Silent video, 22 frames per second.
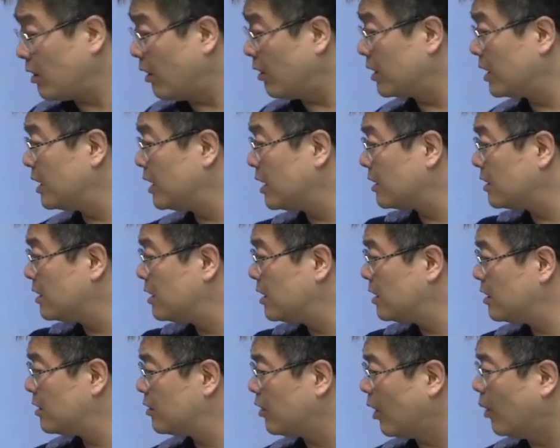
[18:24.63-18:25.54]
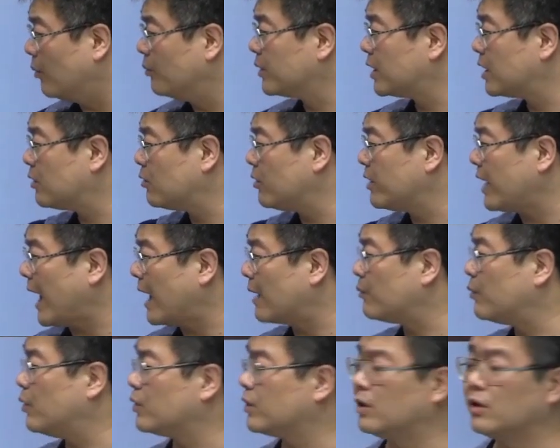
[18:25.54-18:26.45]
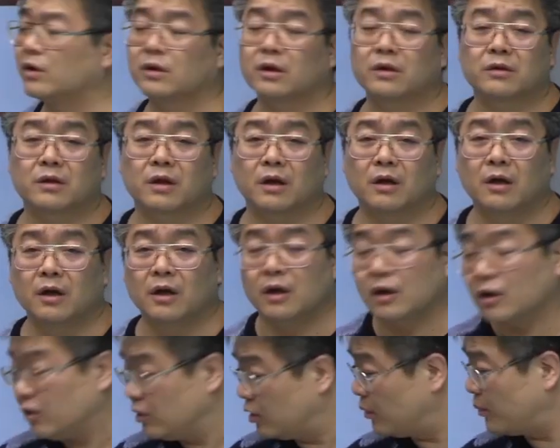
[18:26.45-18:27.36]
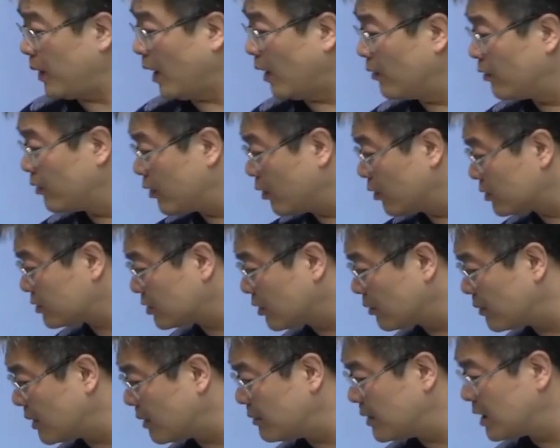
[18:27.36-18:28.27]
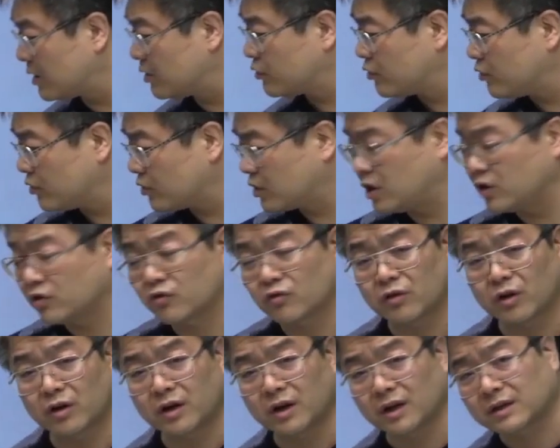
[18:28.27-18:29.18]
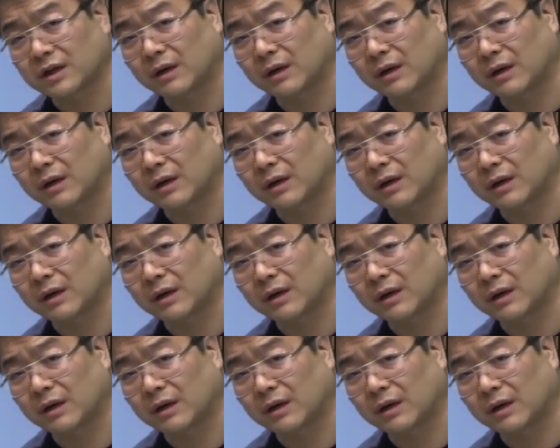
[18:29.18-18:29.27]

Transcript: 거래량을 넘기고 양봉해야 된다. 그리고 변동성 매매 기준은 기준거래량